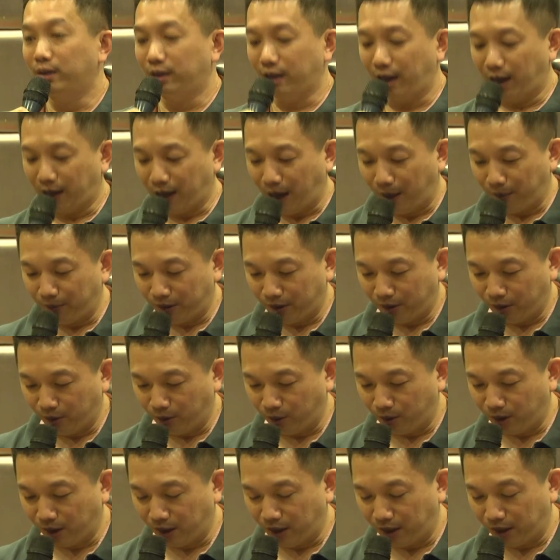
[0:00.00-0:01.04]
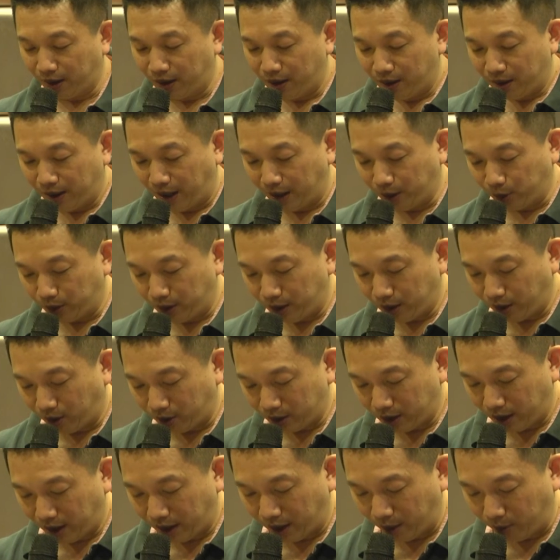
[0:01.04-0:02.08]
นะครับโอเคงั้นตัวนี้เรา
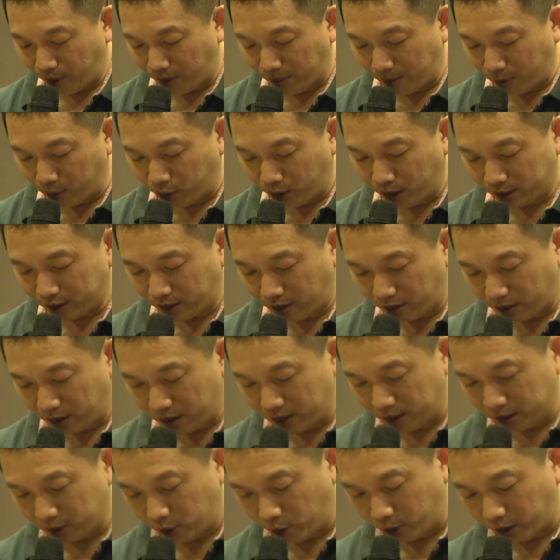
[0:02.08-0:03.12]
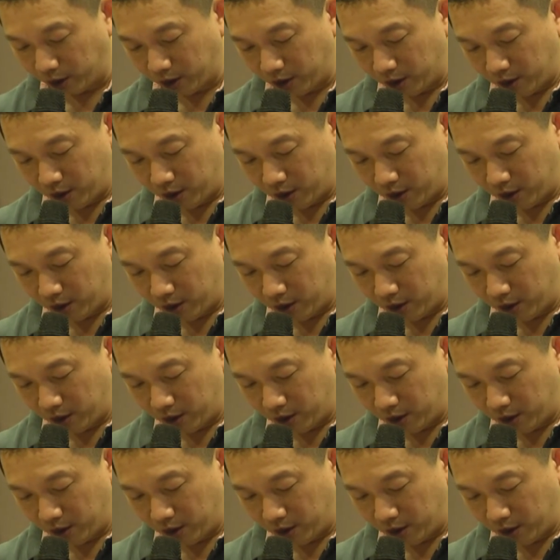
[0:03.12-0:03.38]
ก็จะเห็นว่ามันเวิร์กเนาะคือกด